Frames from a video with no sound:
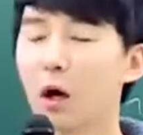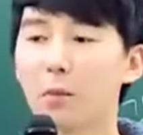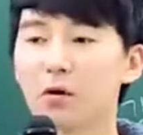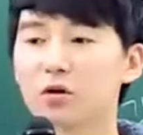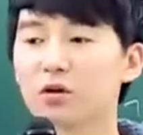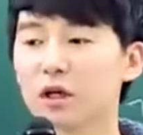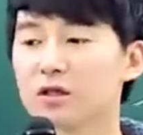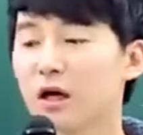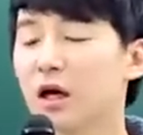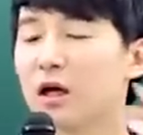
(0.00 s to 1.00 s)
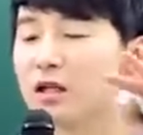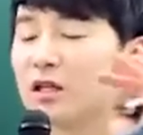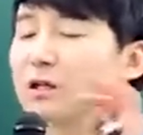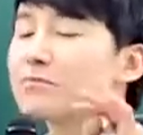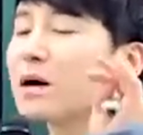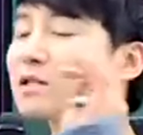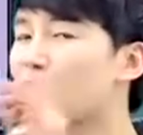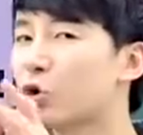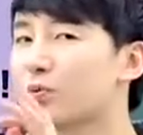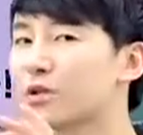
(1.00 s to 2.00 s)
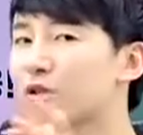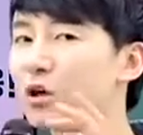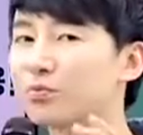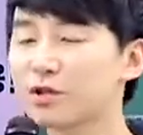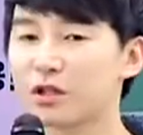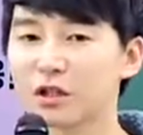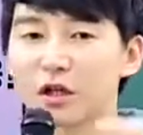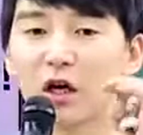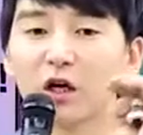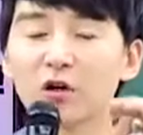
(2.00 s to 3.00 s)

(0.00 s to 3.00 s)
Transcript: 뭐 그렇게 이제 이름만 새로 붙은 것 뿐이지